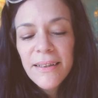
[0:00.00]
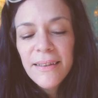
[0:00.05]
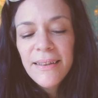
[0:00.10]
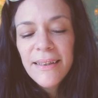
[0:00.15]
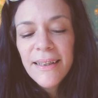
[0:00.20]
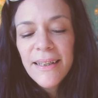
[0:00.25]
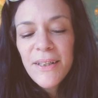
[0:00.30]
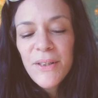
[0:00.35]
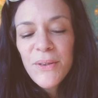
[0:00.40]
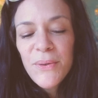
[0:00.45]

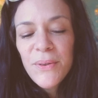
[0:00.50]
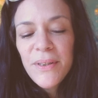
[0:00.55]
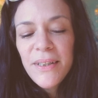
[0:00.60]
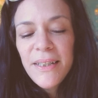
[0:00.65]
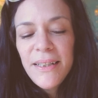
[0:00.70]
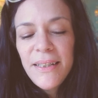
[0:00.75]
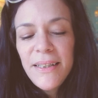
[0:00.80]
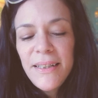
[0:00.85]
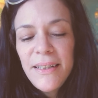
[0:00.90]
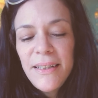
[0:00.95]
Très
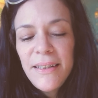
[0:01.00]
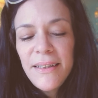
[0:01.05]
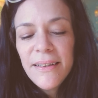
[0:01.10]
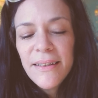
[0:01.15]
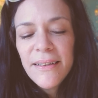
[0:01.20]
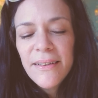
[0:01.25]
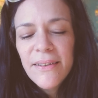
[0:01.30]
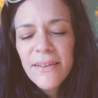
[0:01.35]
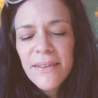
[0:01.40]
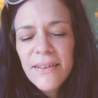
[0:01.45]
joli,
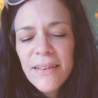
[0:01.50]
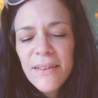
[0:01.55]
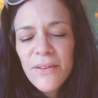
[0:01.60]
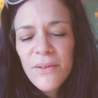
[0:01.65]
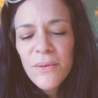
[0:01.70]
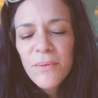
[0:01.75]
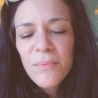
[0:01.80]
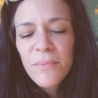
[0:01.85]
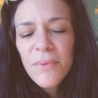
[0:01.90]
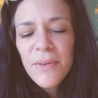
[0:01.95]
euh,
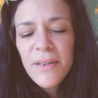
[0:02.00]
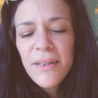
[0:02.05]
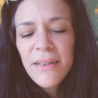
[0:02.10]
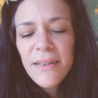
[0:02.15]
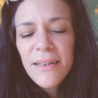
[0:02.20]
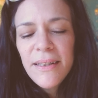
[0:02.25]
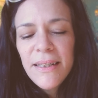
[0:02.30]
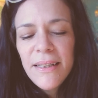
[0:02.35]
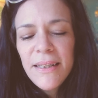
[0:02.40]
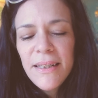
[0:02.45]
c'est une bonne
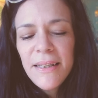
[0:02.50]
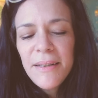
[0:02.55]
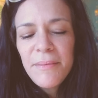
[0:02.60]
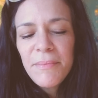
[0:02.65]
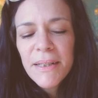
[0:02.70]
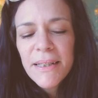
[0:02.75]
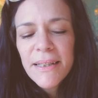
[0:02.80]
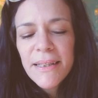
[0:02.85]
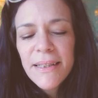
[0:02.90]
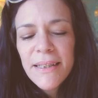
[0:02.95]
idée.
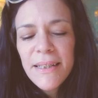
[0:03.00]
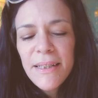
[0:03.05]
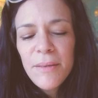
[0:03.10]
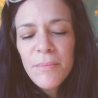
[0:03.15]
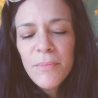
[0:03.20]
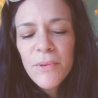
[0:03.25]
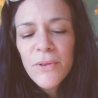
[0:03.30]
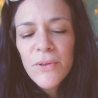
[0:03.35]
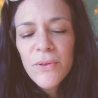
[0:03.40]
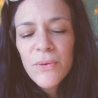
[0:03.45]
Merci,
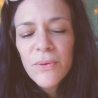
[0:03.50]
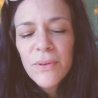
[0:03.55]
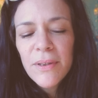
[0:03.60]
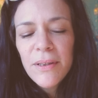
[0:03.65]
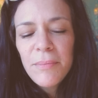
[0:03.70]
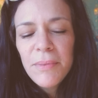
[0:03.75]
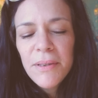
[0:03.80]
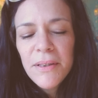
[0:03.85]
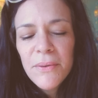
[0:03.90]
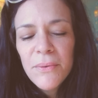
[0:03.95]
bonne
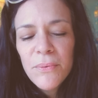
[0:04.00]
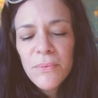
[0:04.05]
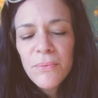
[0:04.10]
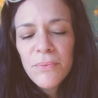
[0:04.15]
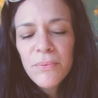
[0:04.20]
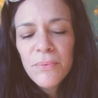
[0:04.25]
journée, bisous.